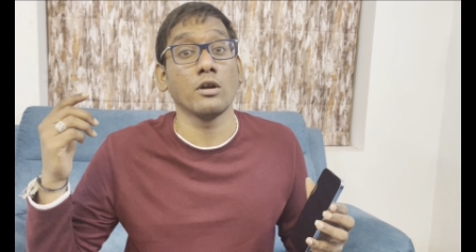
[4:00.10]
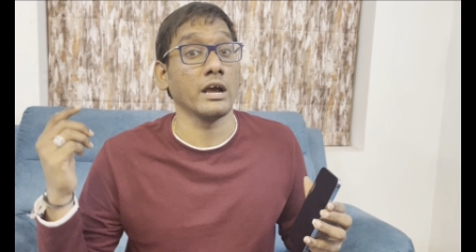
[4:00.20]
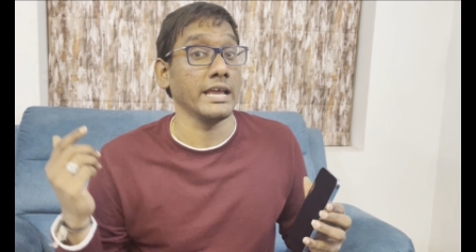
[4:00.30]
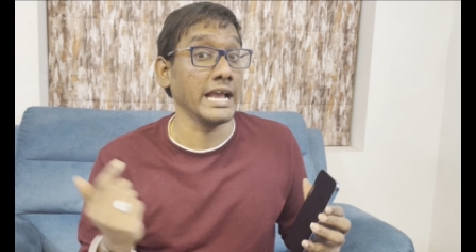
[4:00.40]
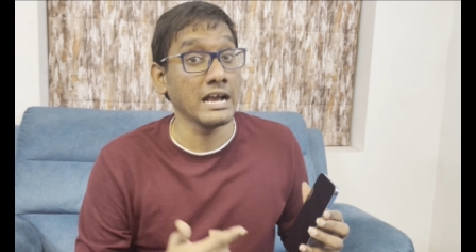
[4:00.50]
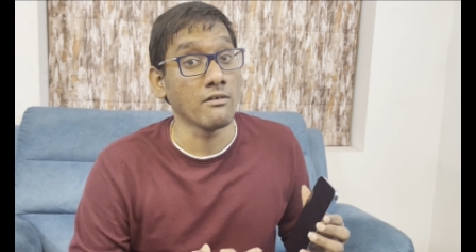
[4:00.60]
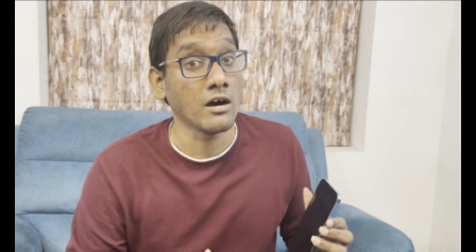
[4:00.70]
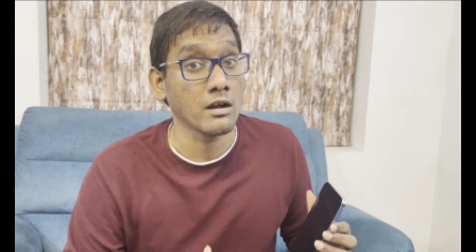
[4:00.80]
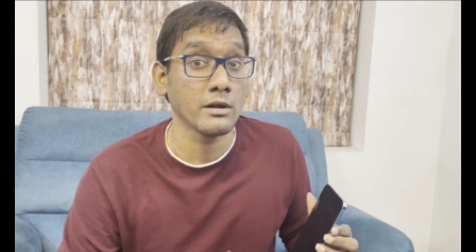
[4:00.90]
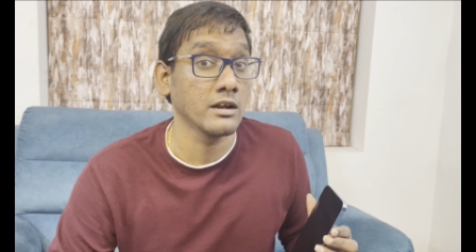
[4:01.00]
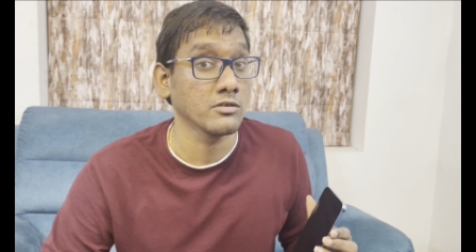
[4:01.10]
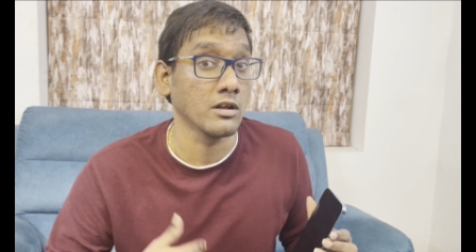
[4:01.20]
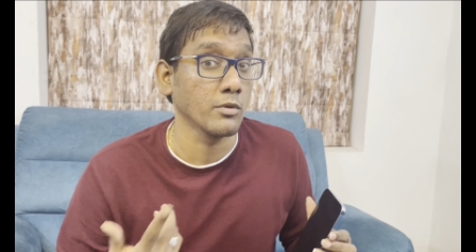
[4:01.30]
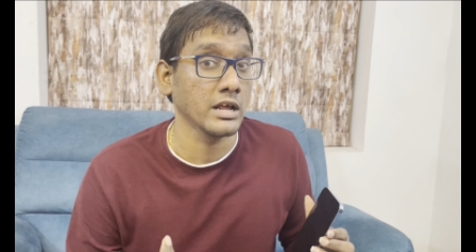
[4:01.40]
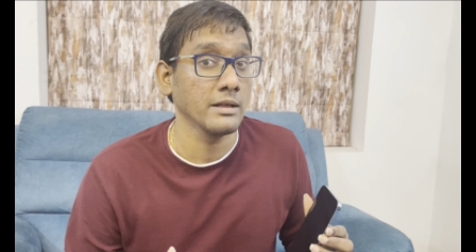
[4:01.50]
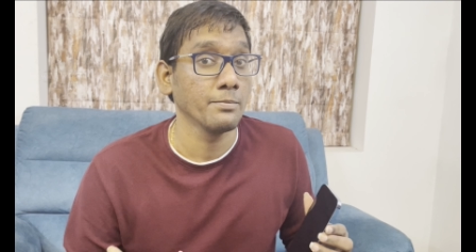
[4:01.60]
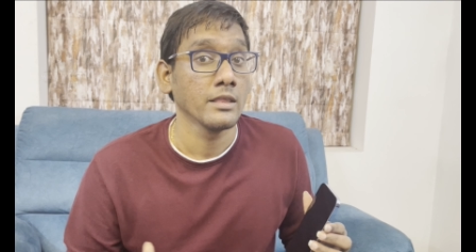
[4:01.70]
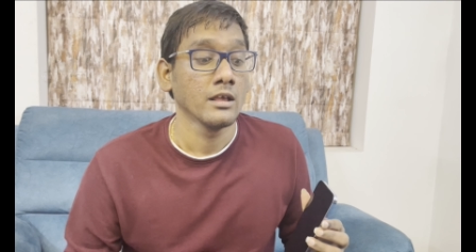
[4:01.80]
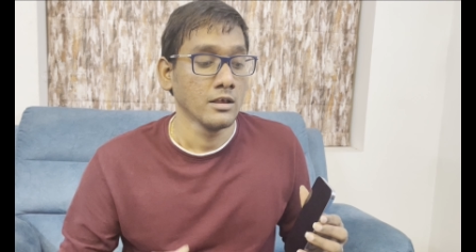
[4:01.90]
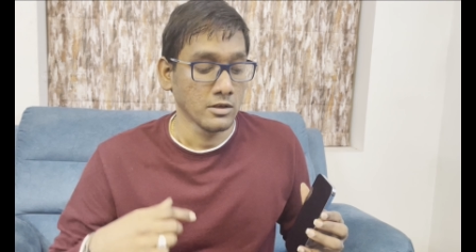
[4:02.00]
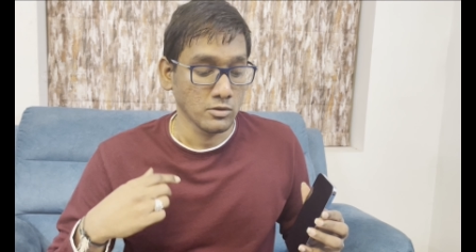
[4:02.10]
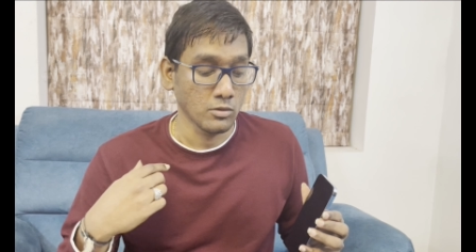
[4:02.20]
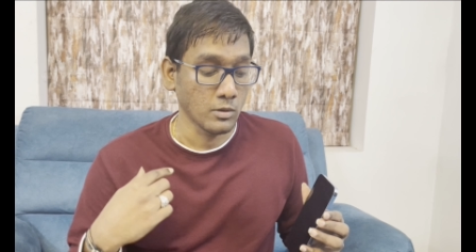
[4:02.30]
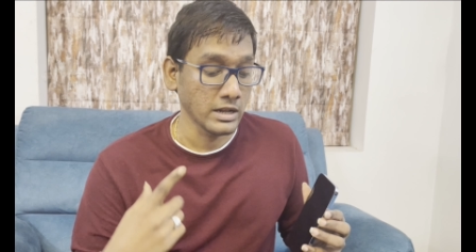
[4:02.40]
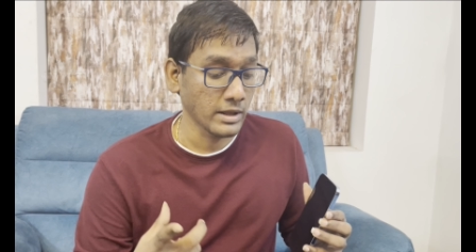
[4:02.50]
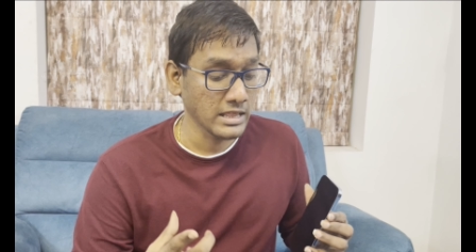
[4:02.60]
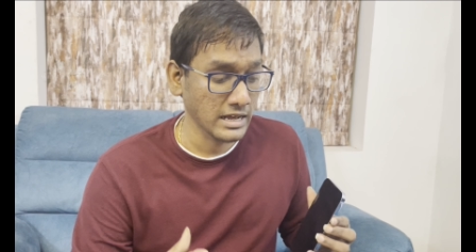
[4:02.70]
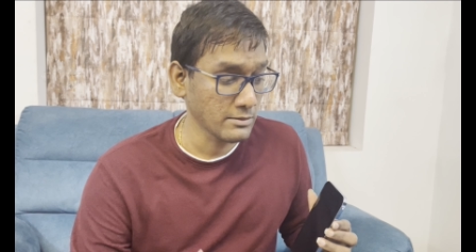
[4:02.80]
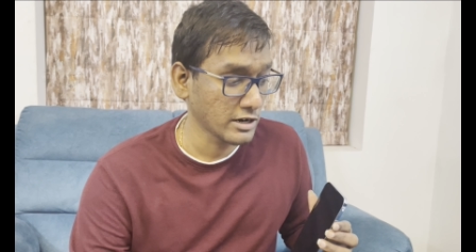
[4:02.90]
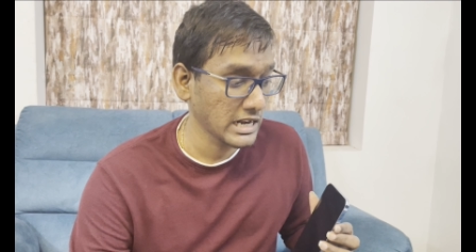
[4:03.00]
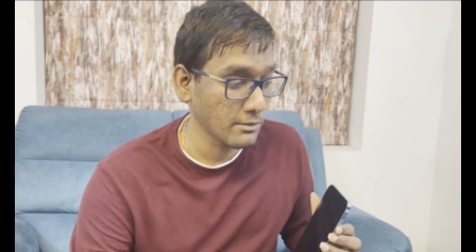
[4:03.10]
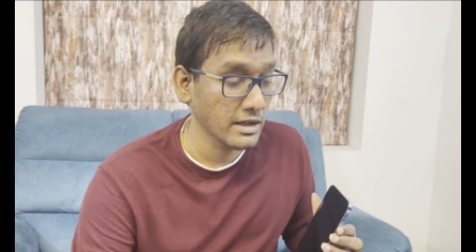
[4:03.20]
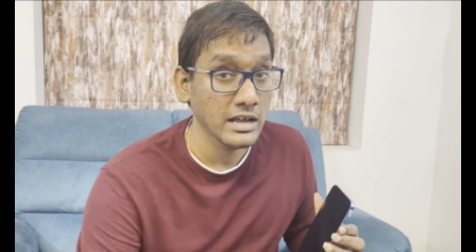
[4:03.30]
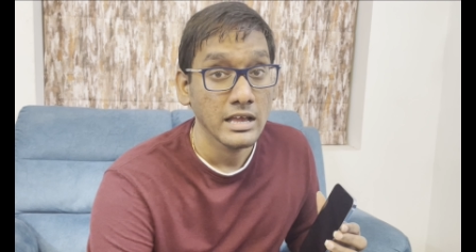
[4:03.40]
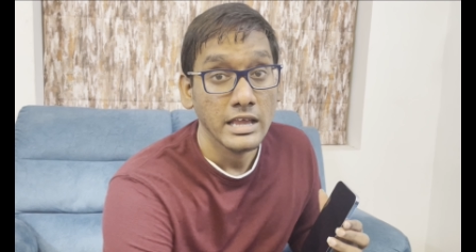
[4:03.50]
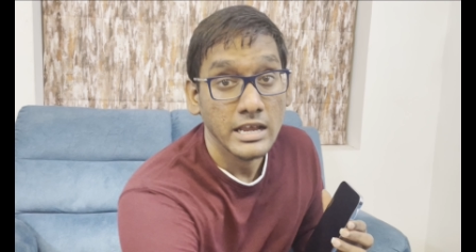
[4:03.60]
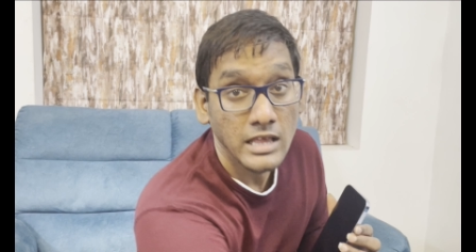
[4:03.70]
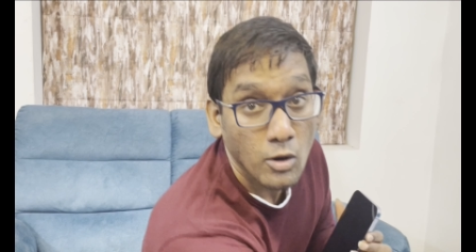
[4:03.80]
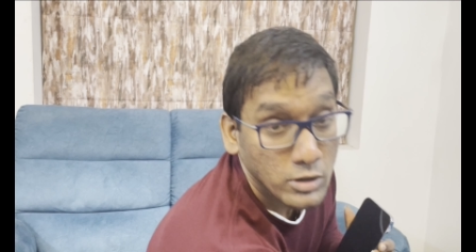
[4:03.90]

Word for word: ஃபோன் நாங்கள் எங்கே வாங்கணும் அப்படின்றத சொல்ல போகிறேன் ஸோ அது அது மட்டும் இல்லாமல் இது